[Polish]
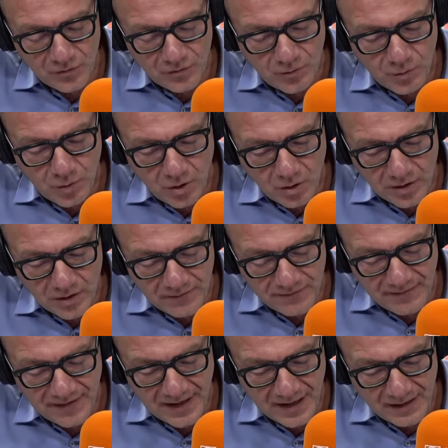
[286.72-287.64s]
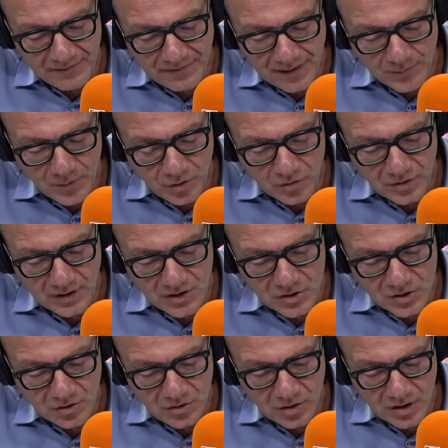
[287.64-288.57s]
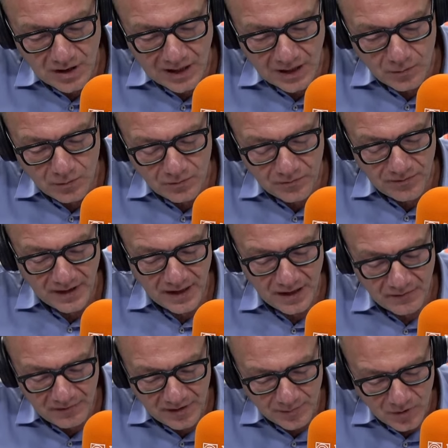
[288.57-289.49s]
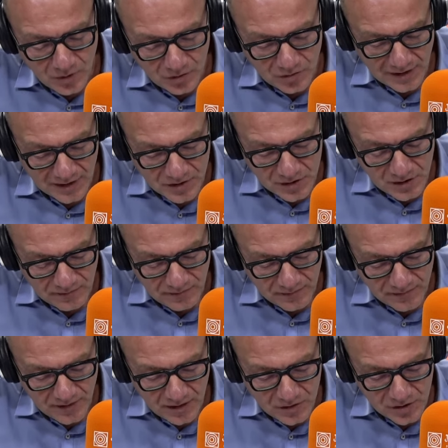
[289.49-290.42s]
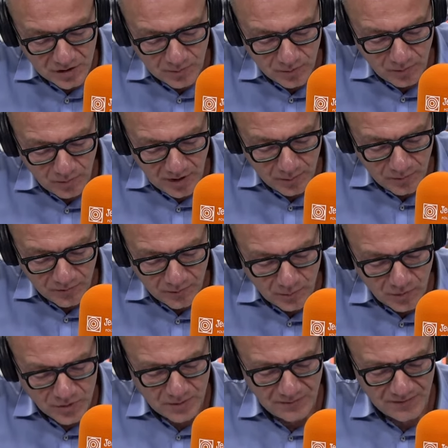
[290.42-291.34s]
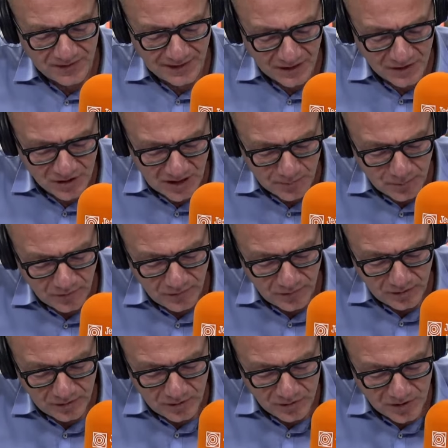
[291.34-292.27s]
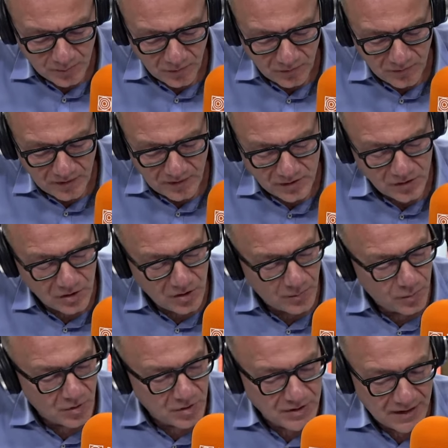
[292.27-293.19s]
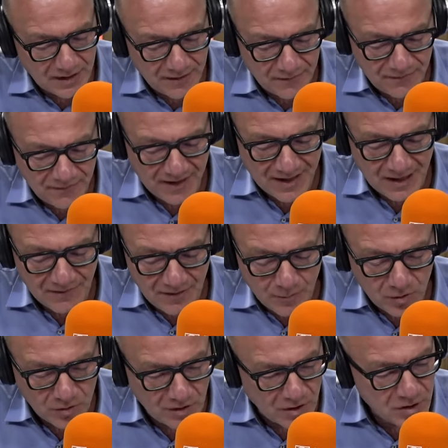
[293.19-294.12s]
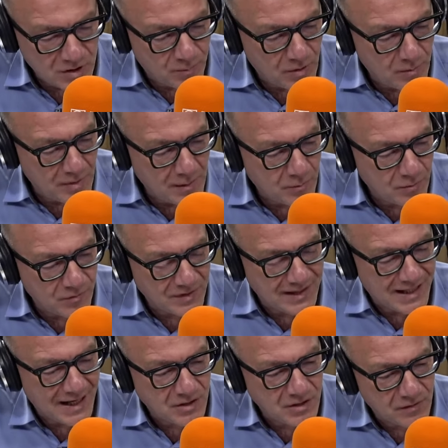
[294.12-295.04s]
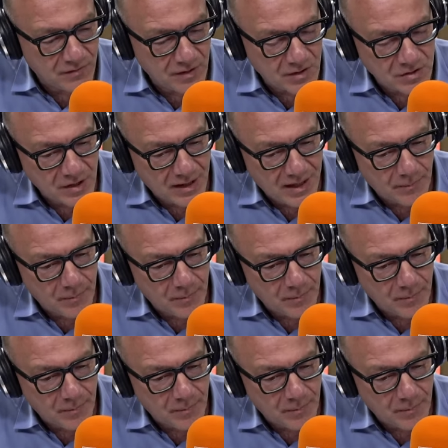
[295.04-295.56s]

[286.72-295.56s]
od Włoch, wara wam od naszego kraju, wara wam od naszych wewnętrznych problemów. Może wy też tak powinniście powiedzieć do Brukseli: Wara wam od naszych problemów, dajcie wreszcie